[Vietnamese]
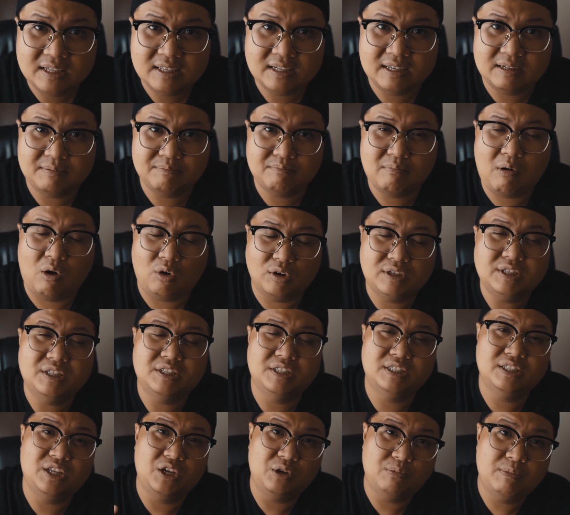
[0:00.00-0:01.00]
à, mọi
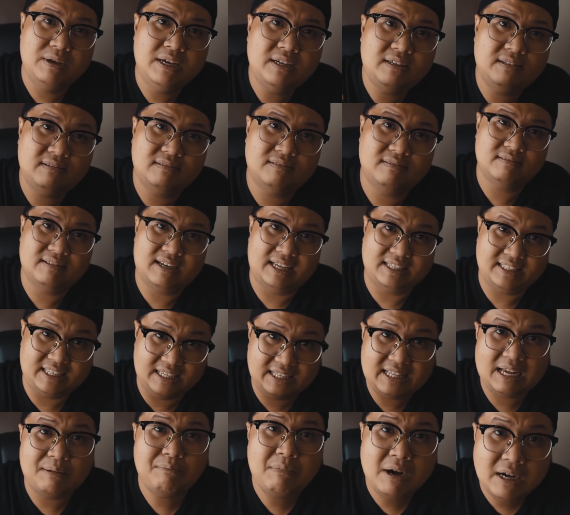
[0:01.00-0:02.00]
người đều biết là
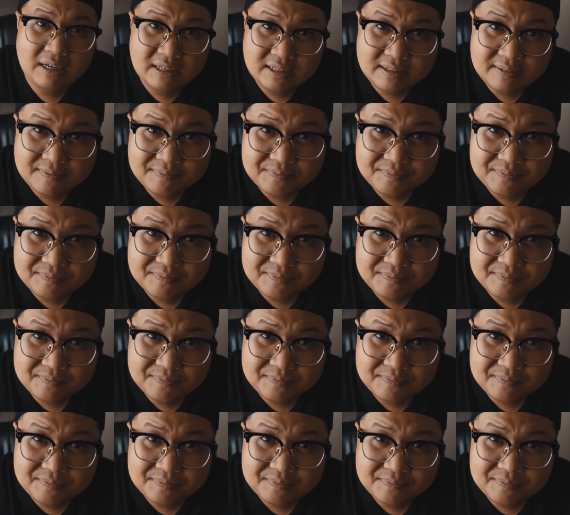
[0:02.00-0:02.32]
chị đã mất